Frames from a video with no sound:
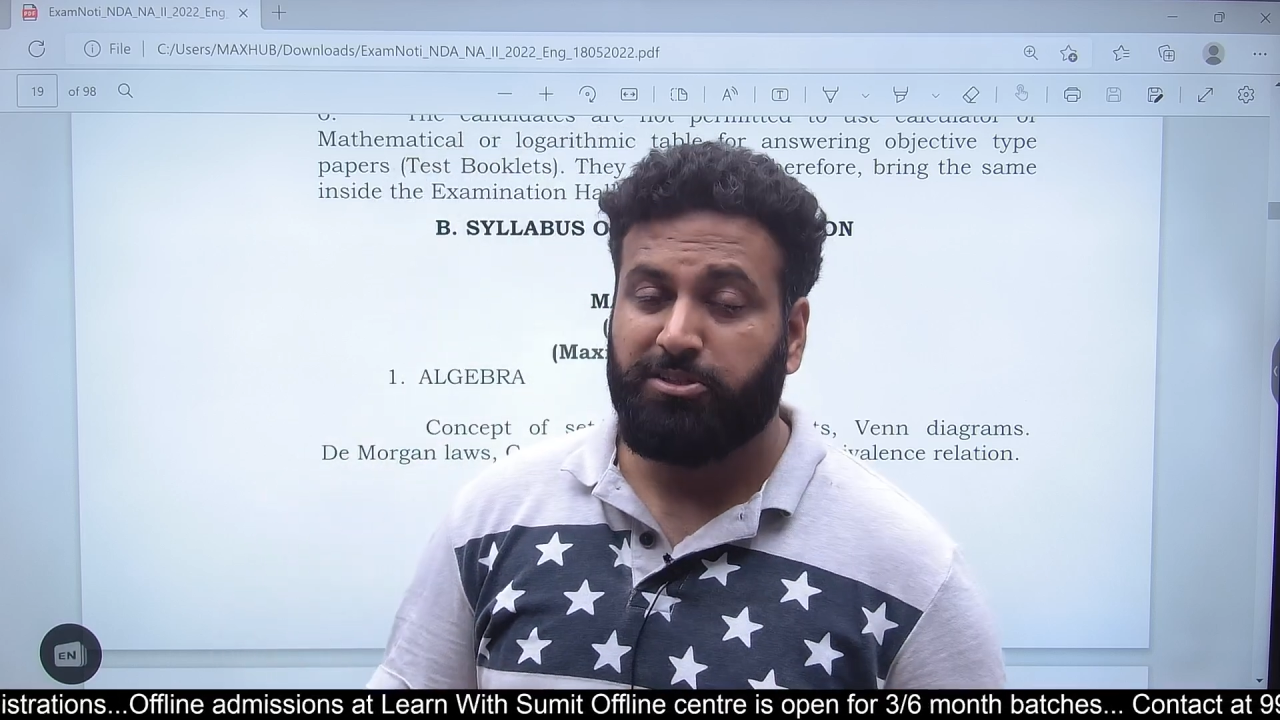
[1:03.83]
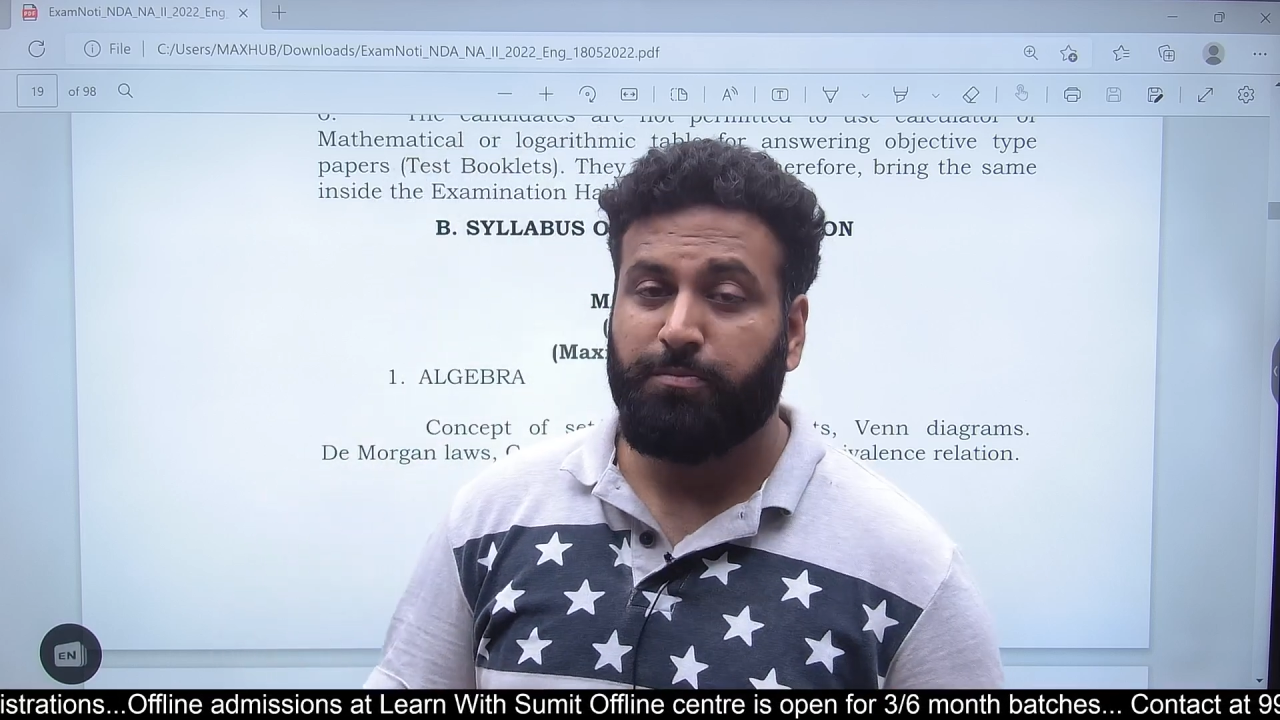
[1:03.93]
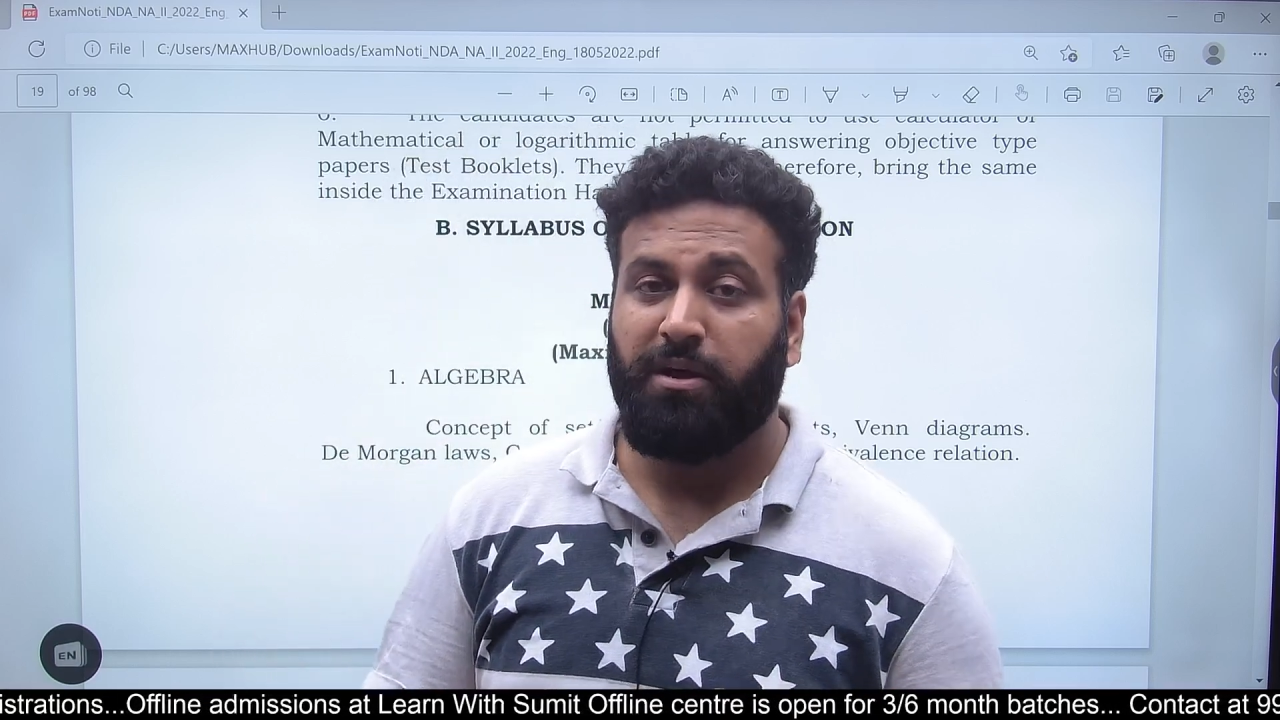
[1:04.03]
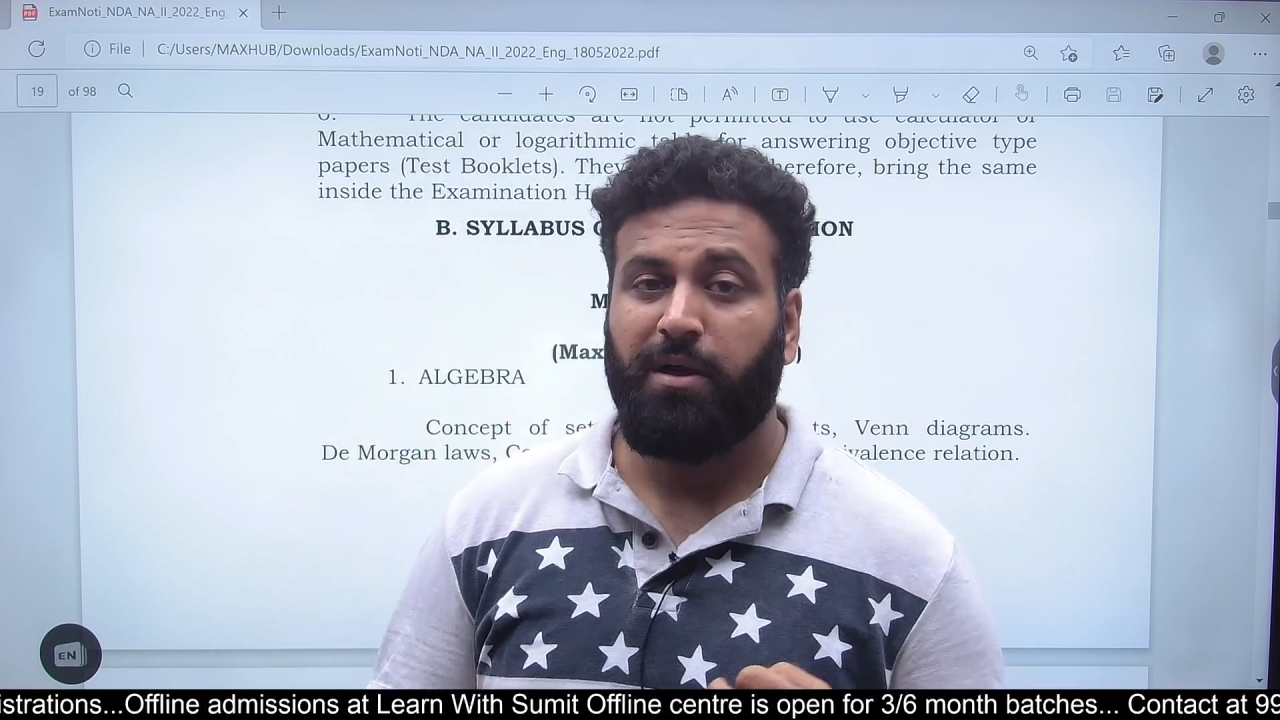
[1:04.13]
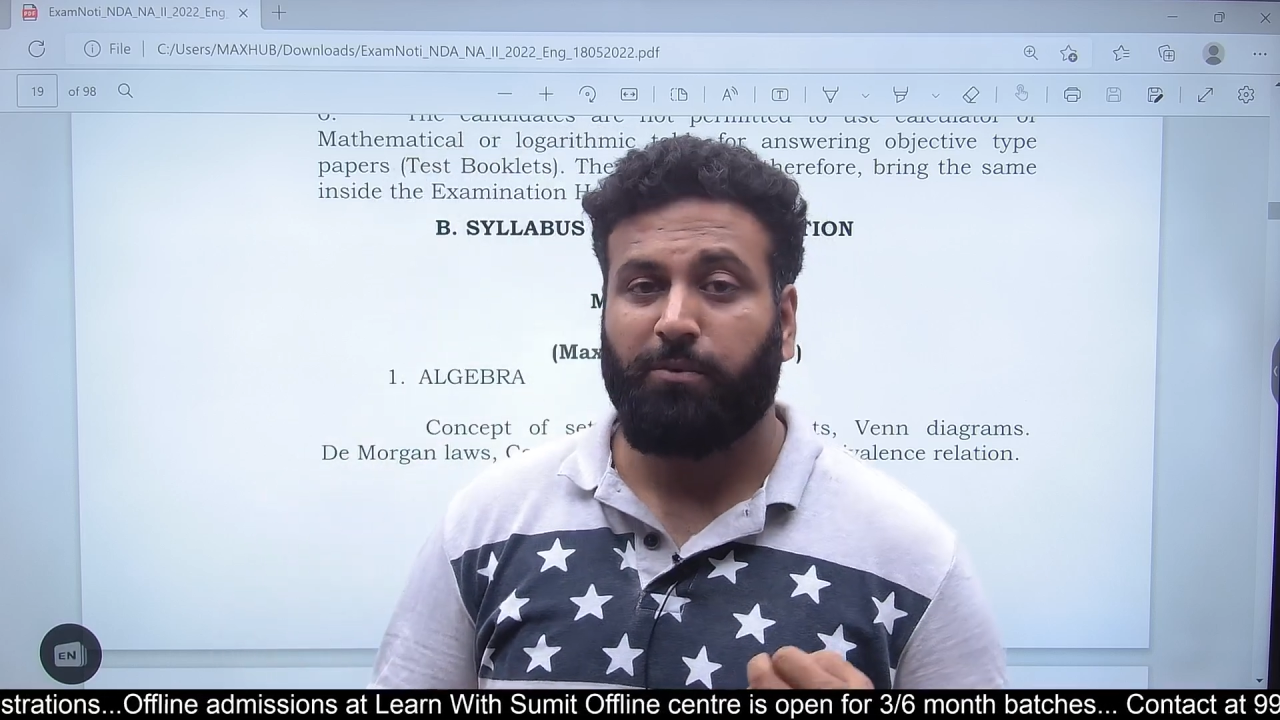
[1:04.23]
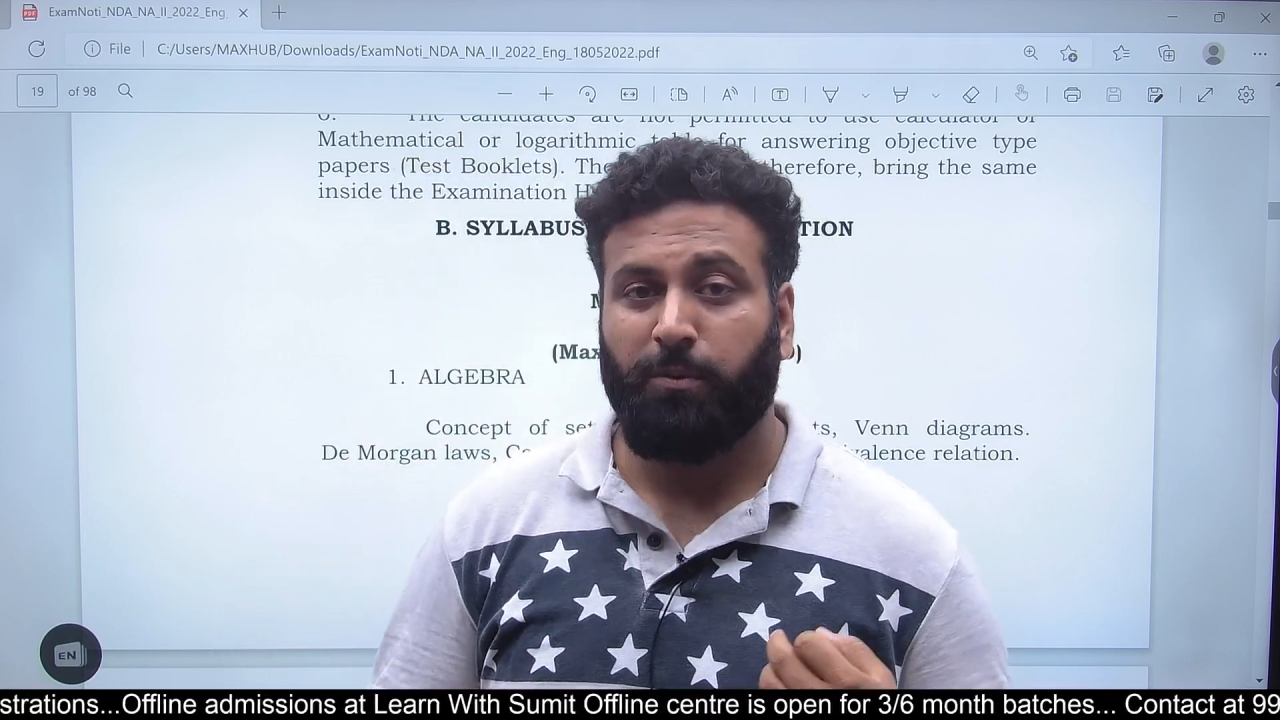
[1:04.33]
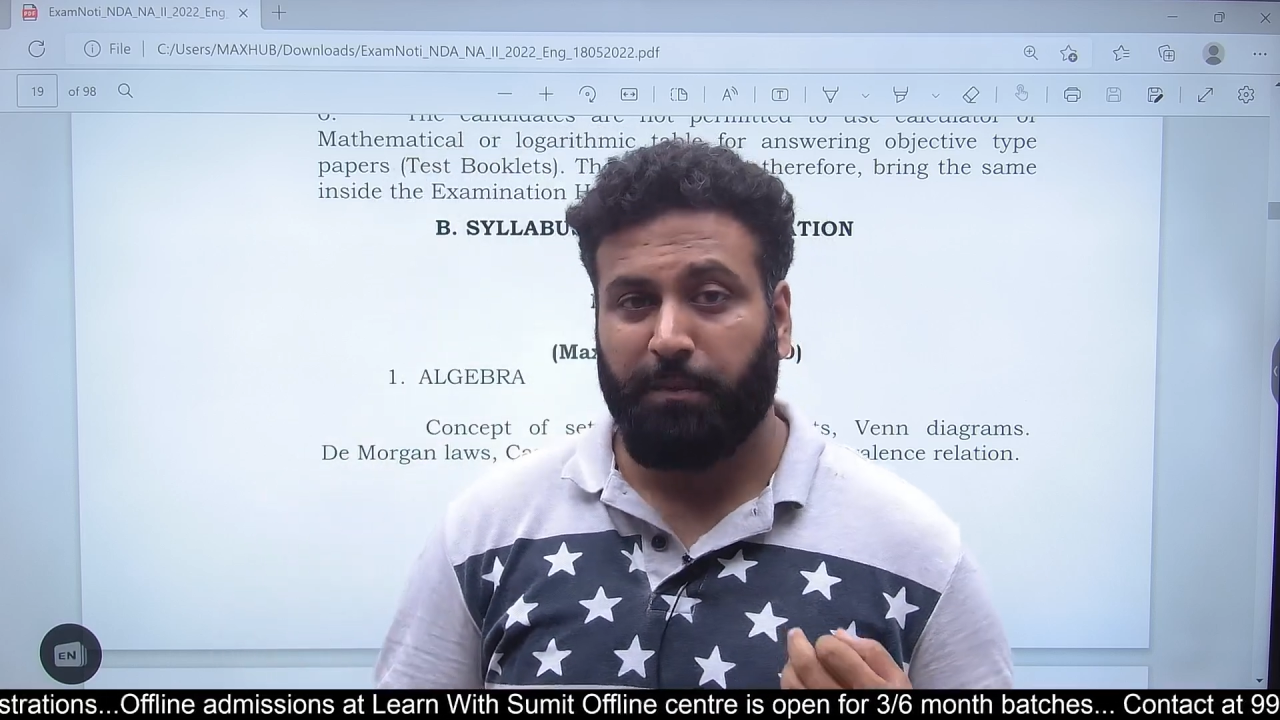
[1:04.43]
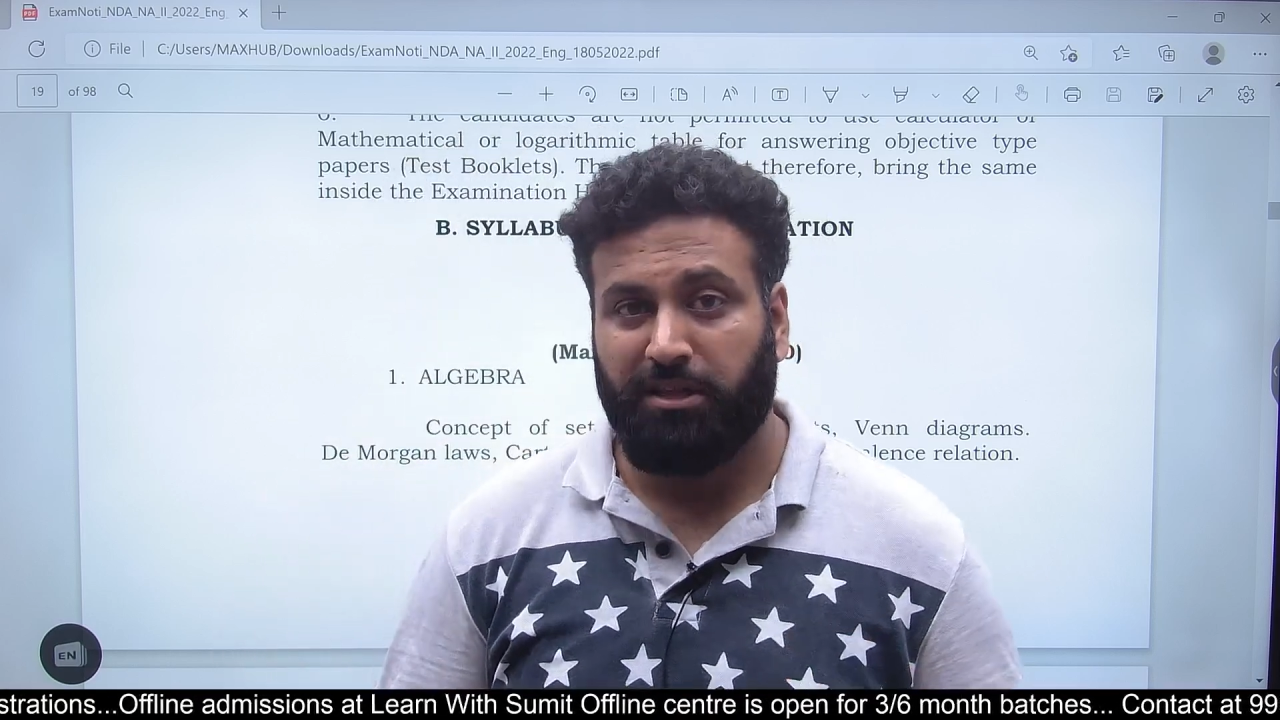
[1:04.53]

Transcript: बार आपको पता